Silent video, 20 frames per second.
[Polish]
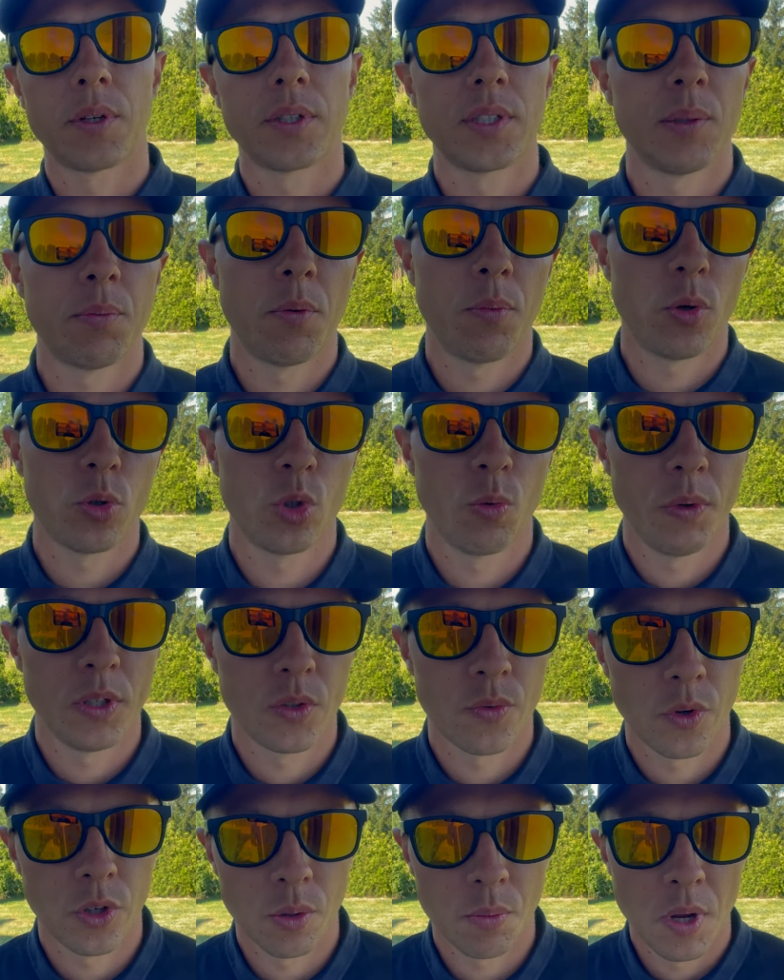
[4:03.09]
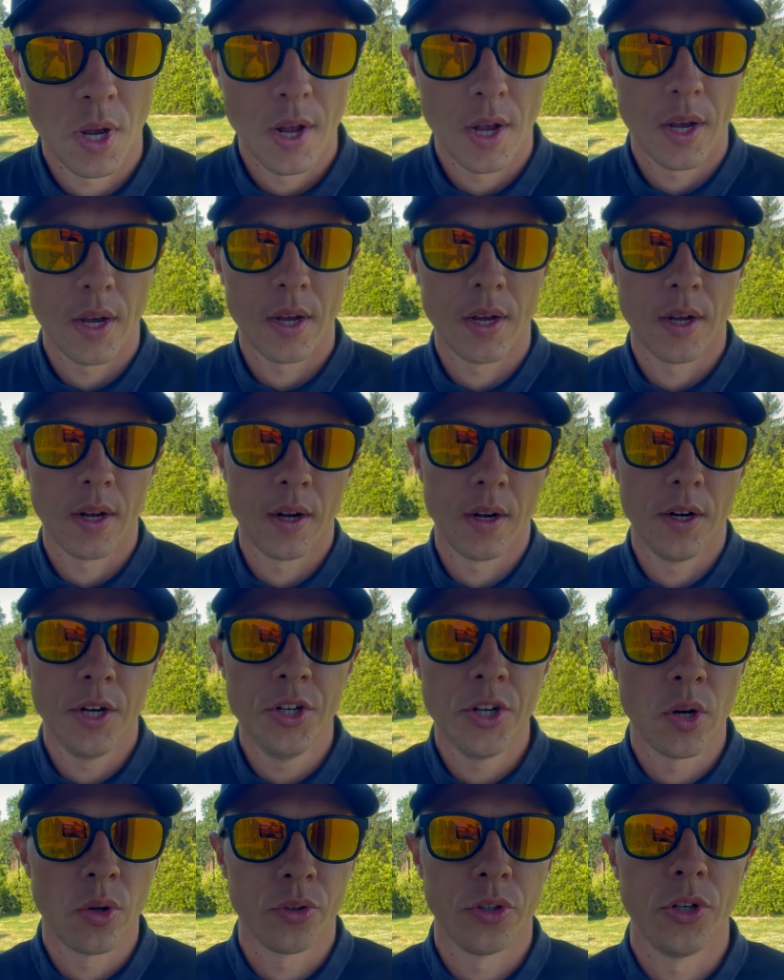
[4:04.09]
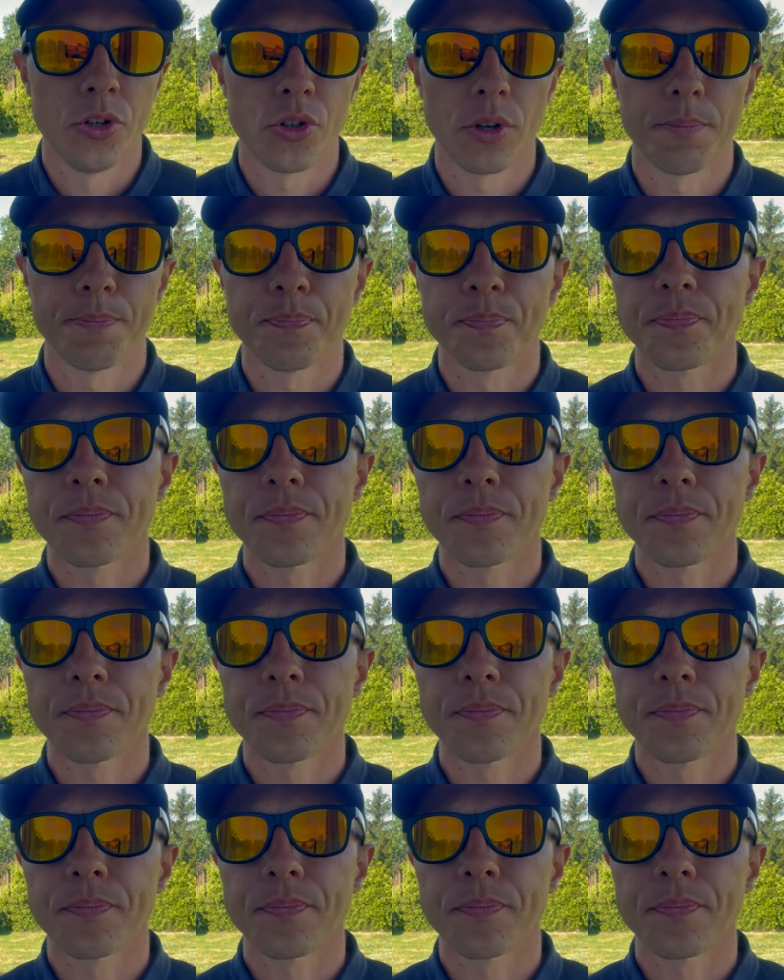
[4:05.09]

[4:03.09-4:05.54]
Chce po prostu mieć swoją e, linię lotniczą.